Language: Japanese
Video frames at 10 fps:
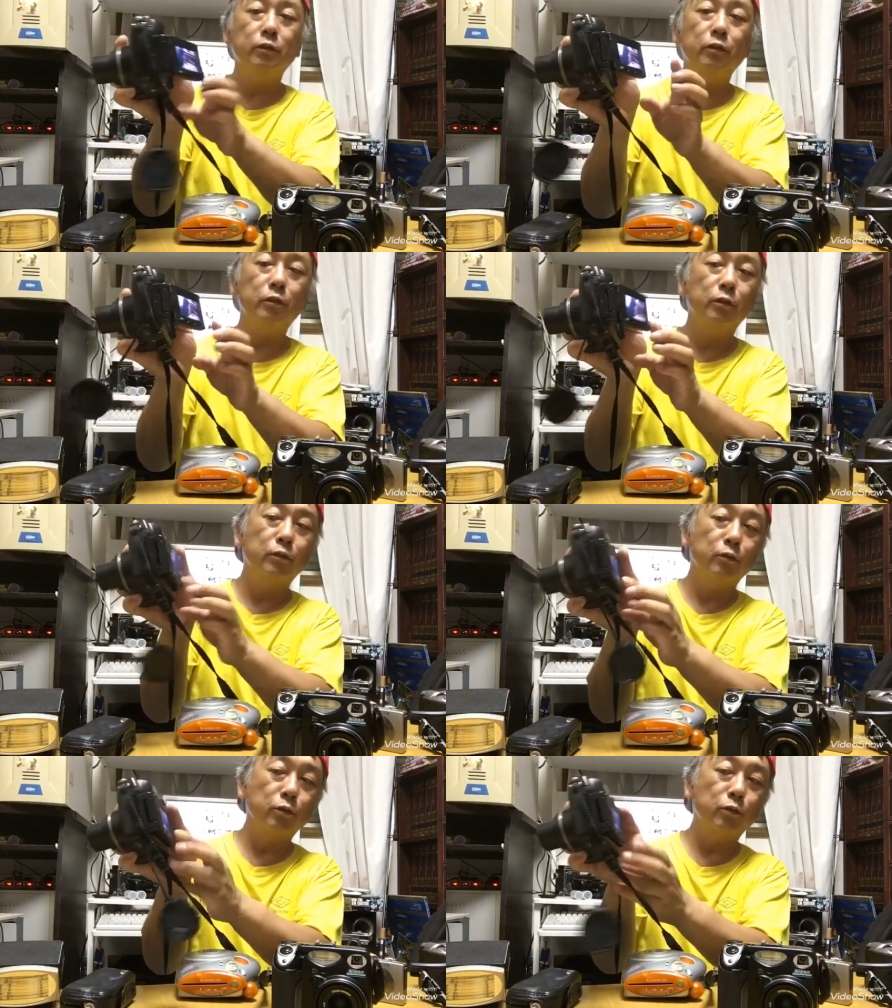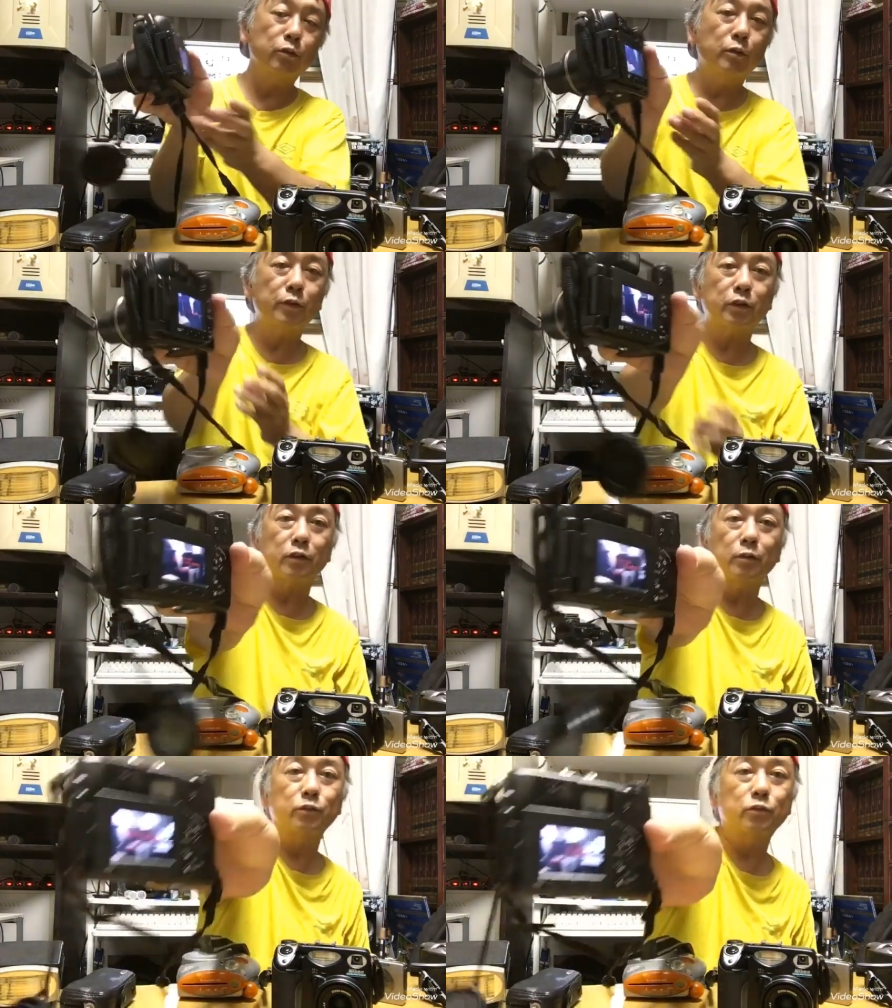で、これこのまま
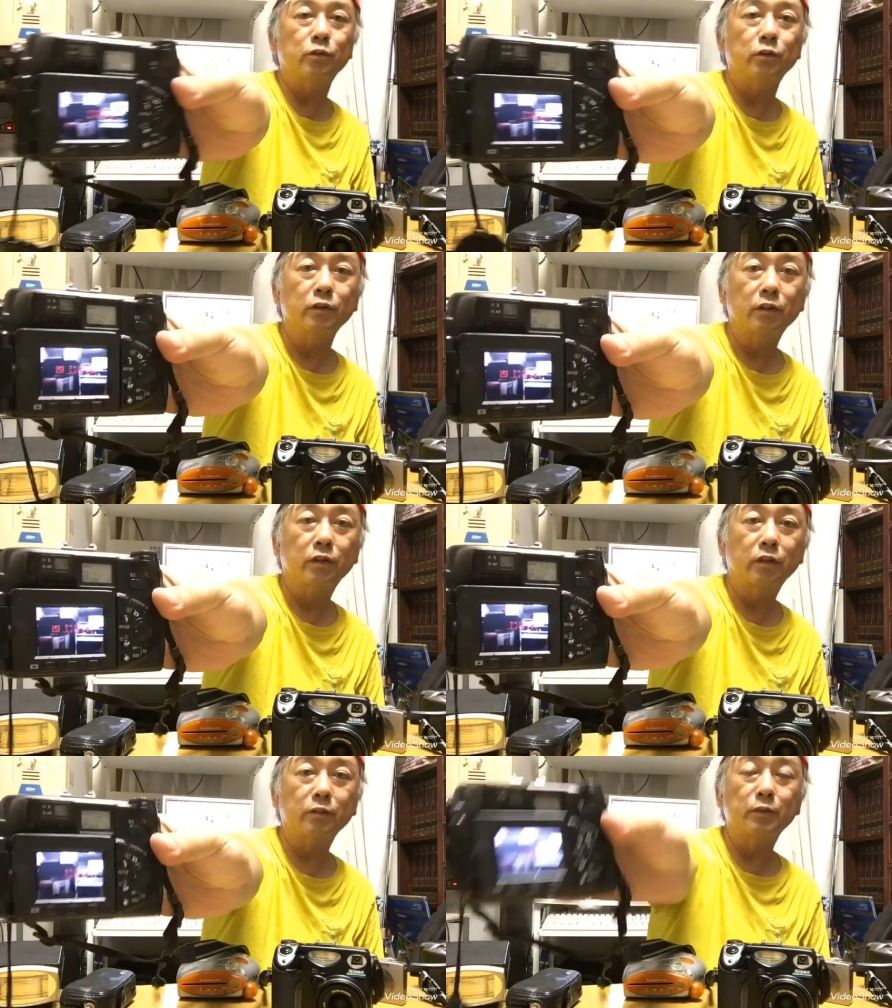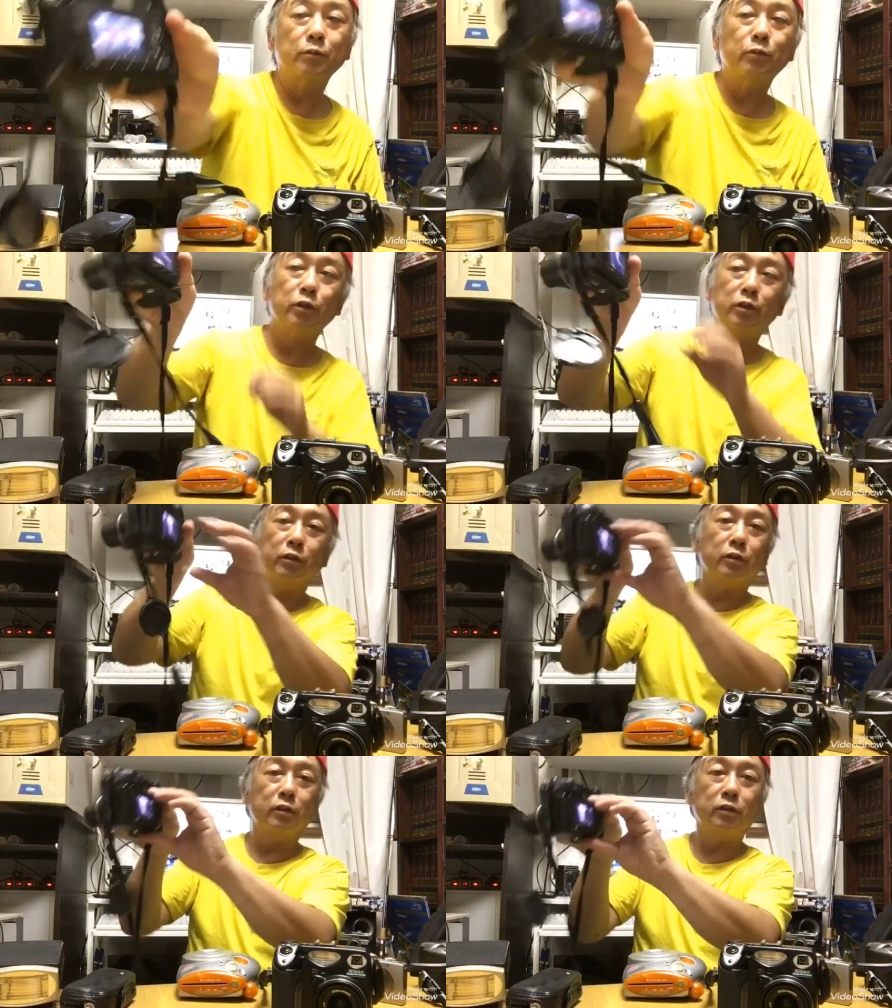畳むと背面
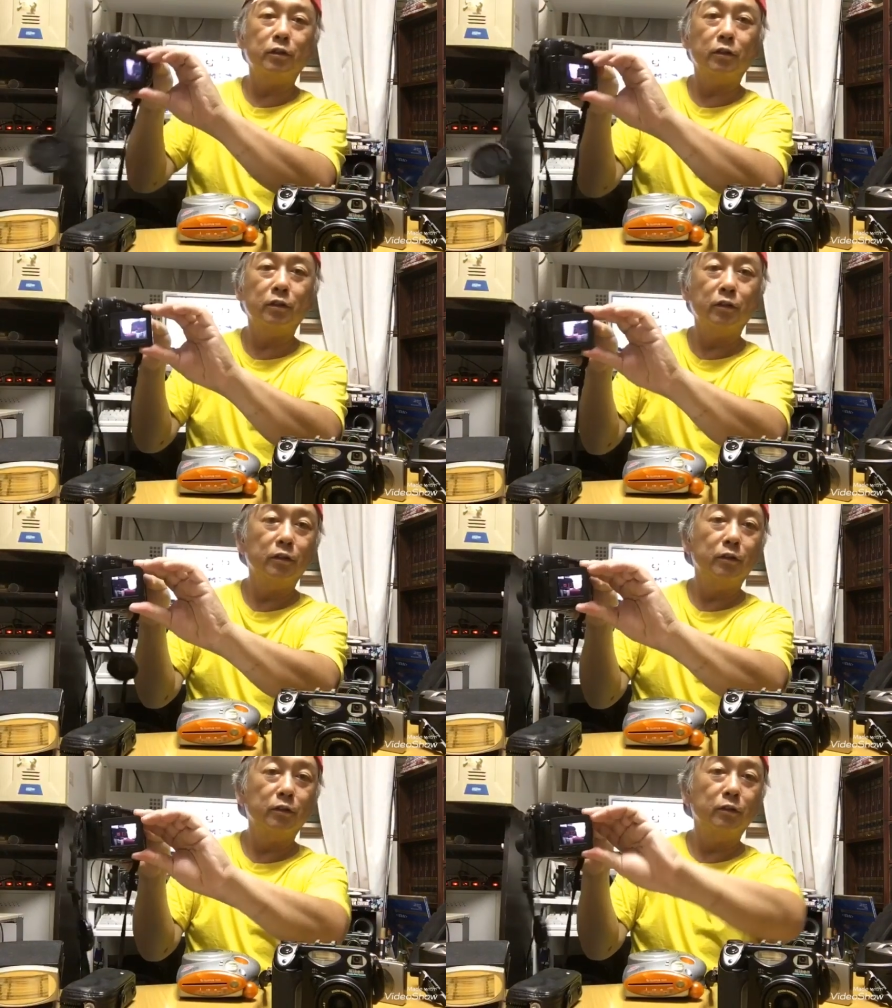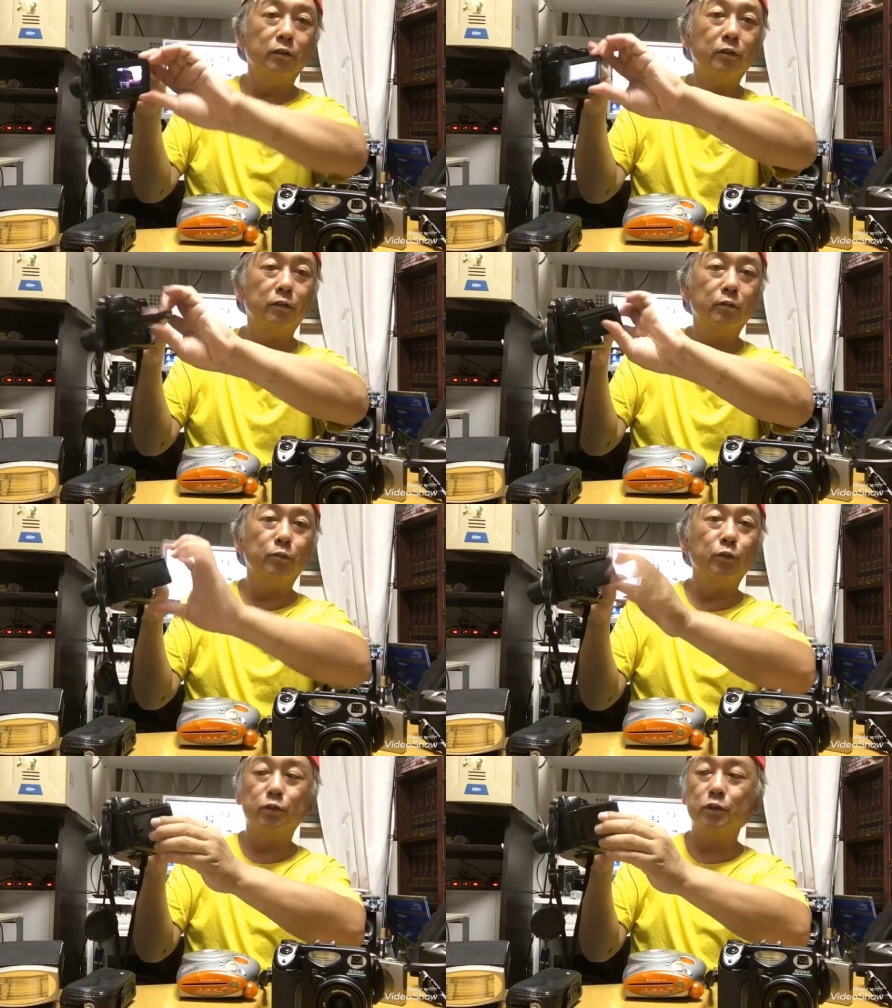モニターになって、
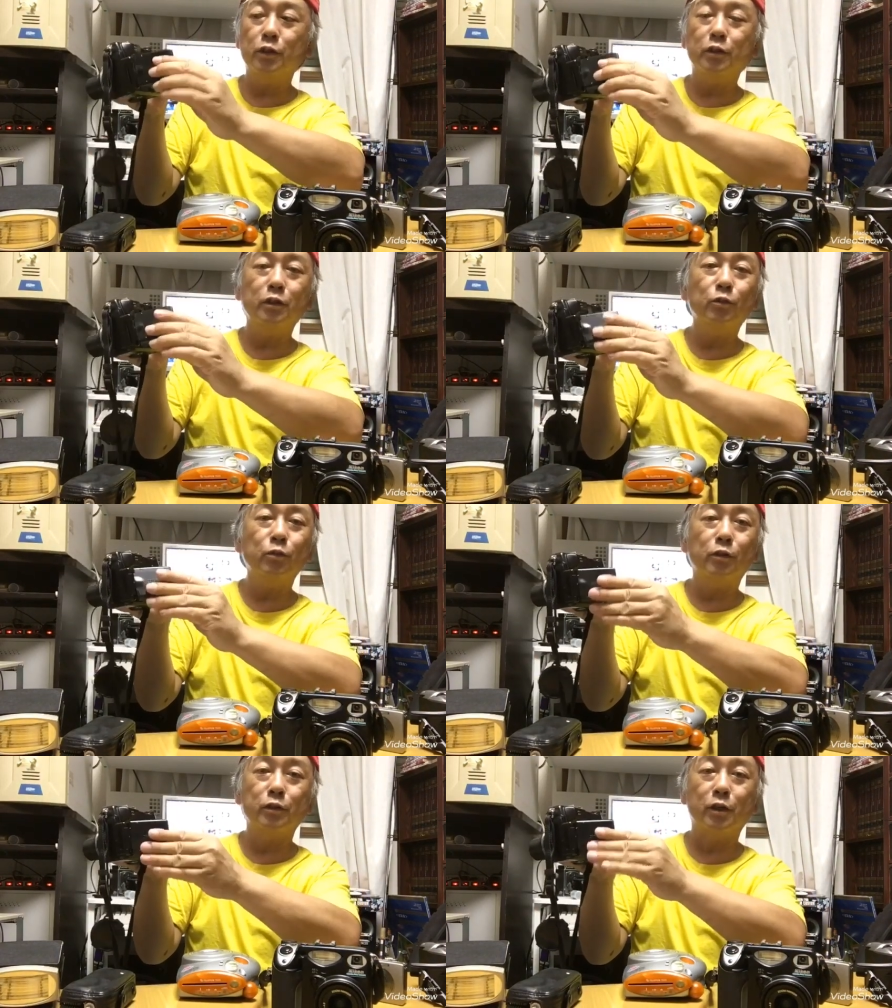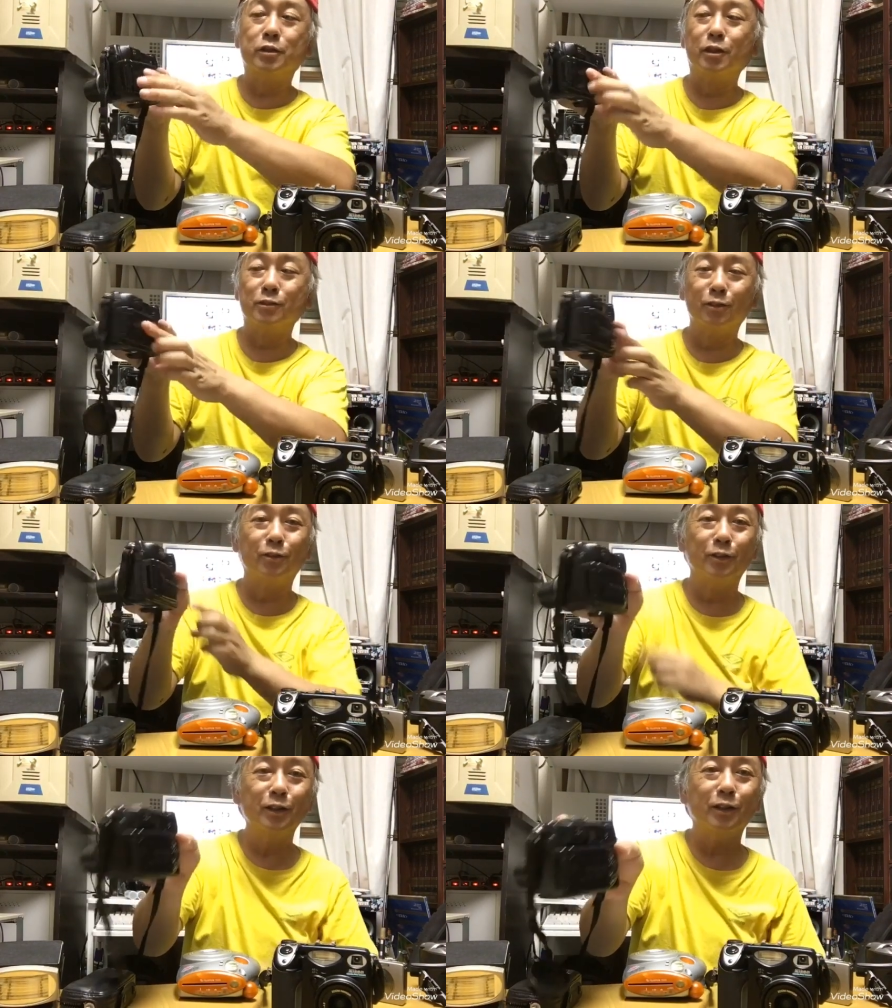もう最近よくあるやつですね、
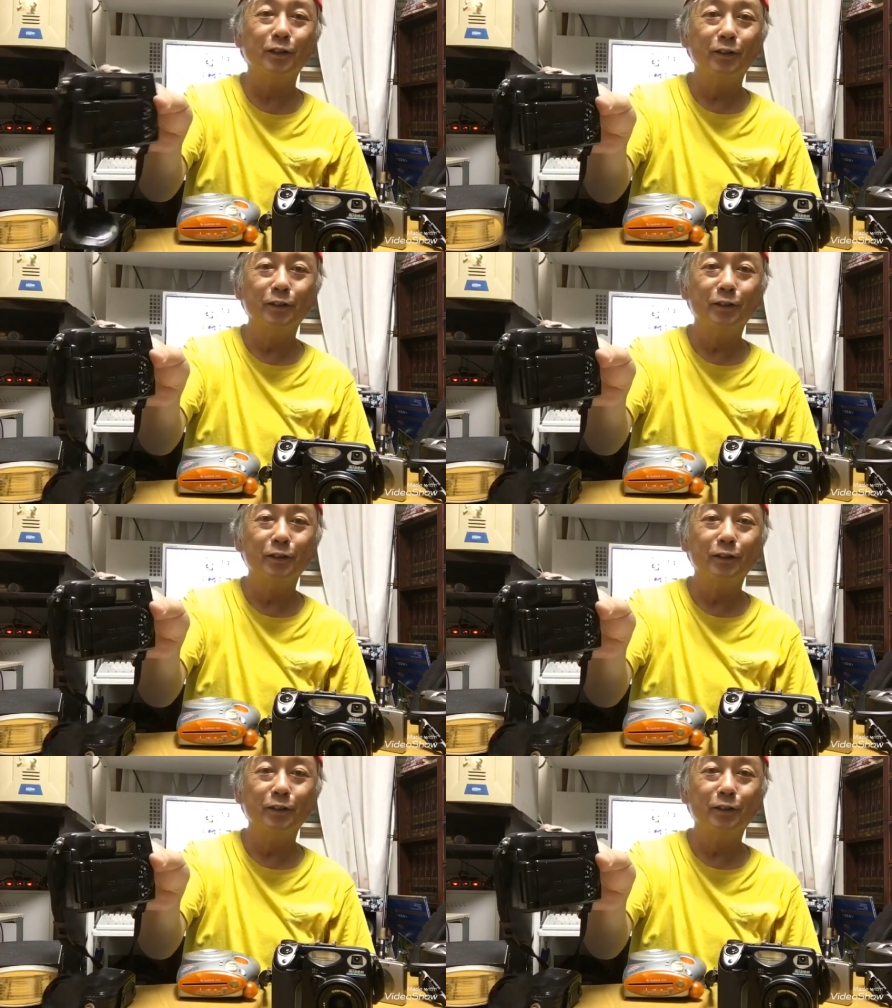これね。